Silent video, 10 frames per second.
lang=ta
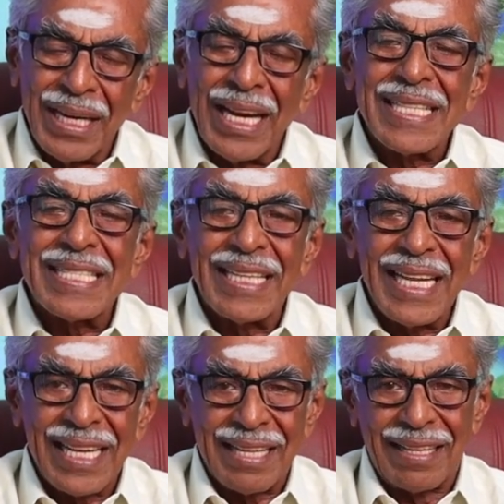
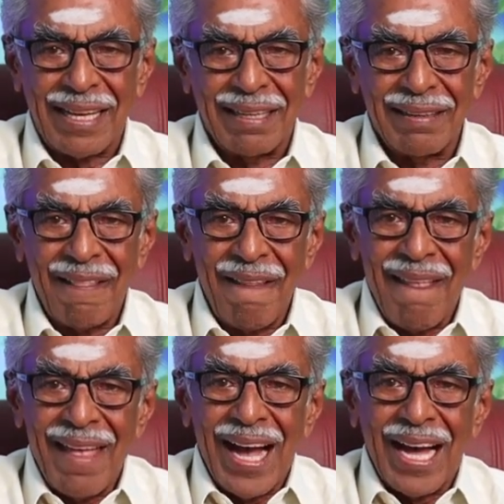நினச்சிக்கிட்டே இருக்க
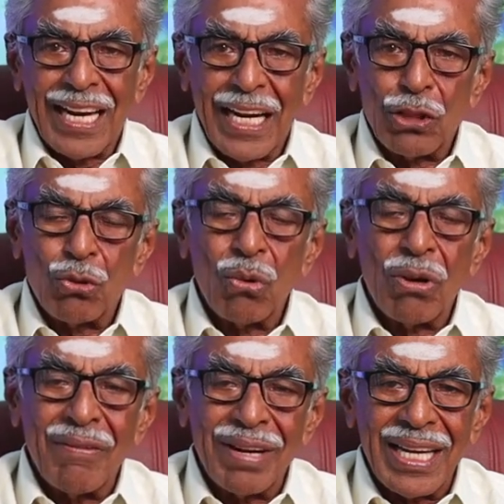அதனால்
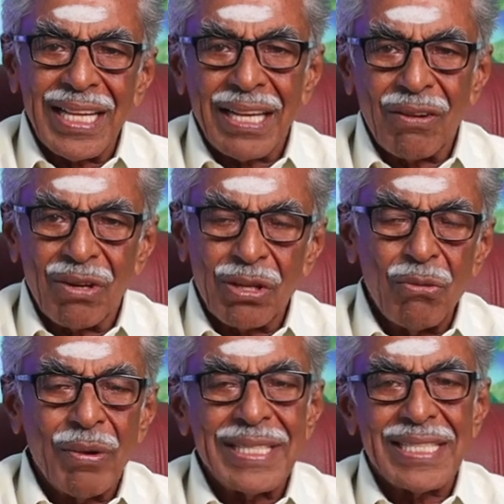தூக்கம்
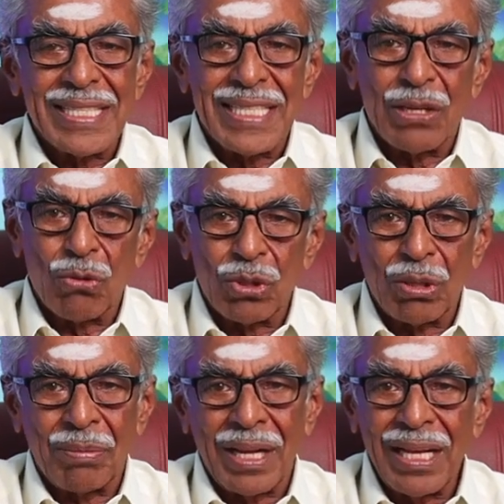வரலைங்கிறவங்களுக்கும் ஒயிட் சேஸ்னரி
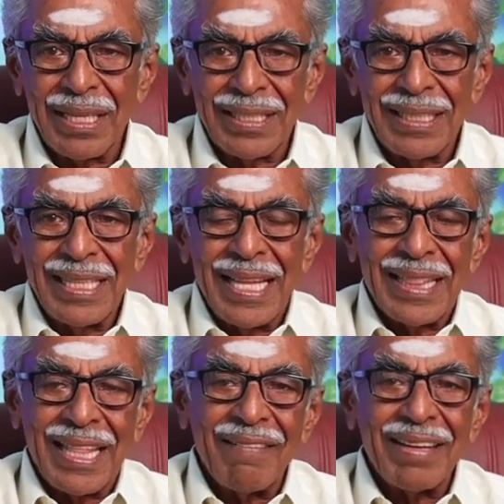கொடுத்தோம்னா
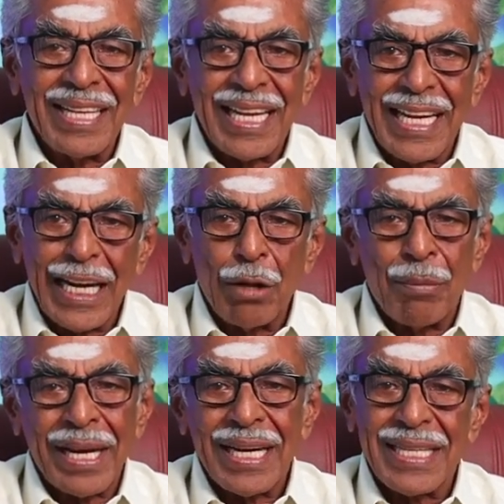தேவையற்ற எண்ணங்களை
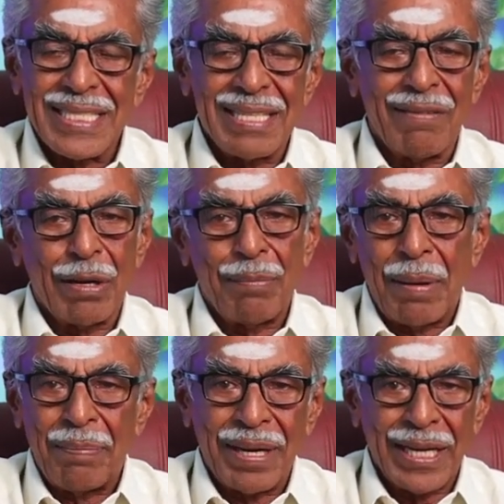மறக்கடிச்சிட்டு அவங்க
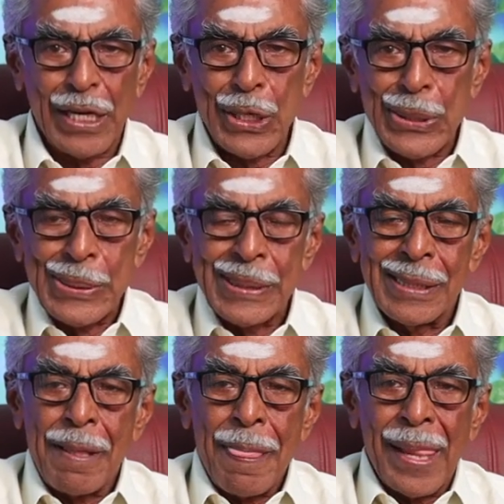பார்ப்பாங்க
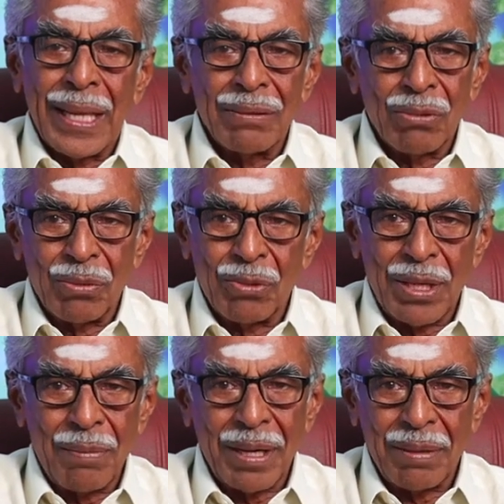அது ஒரு
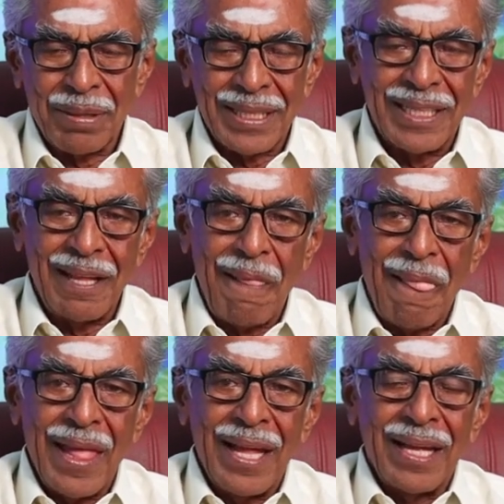முக்கியமான மருந்து
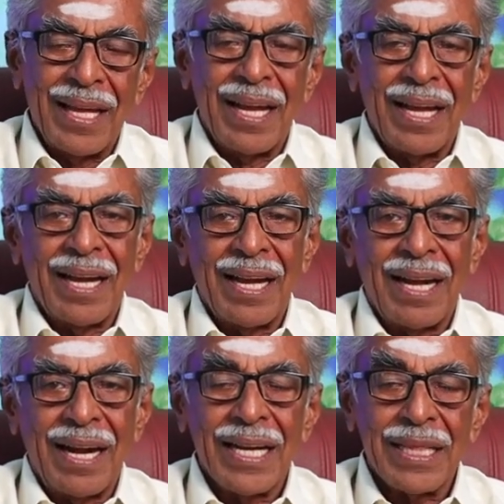
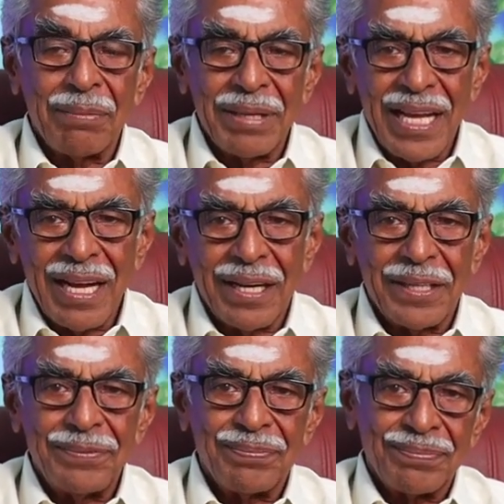
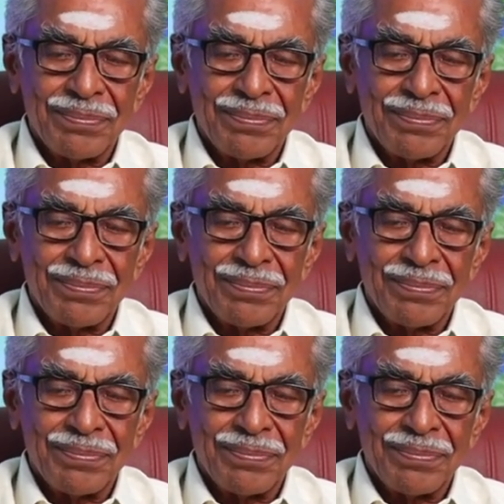அடுத்தபடியாக